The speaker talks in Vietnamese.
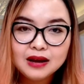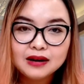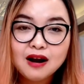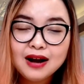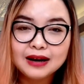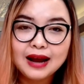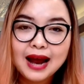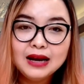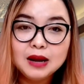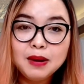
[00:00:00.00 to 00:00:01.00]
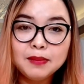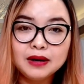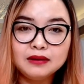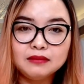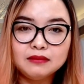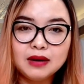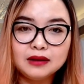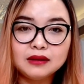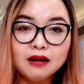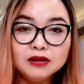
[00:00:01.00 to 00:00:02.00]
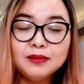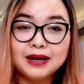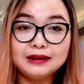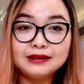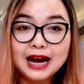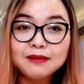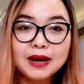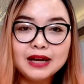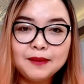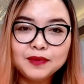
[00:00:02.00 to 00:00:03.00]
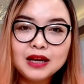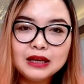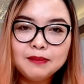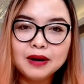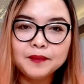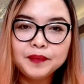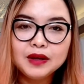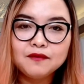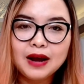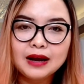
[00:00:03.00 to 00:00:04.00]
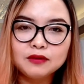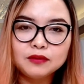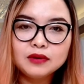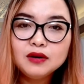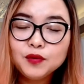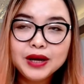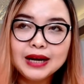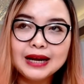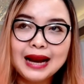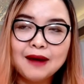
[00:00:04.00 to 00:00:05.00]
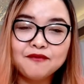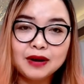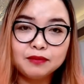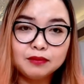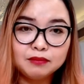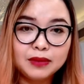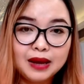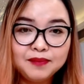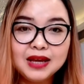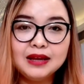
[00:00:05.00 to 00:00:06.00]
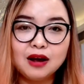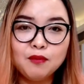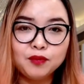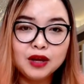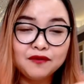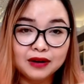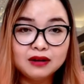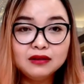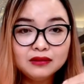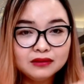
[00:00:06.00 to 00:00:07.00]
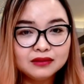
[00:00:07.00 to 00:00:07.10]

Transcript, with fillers: Đó là cái để mà mình mình tự mình trang bị niềm tin cho mình và cứ quyết liệt làm và em chia nhỏ mục tiêu và cứ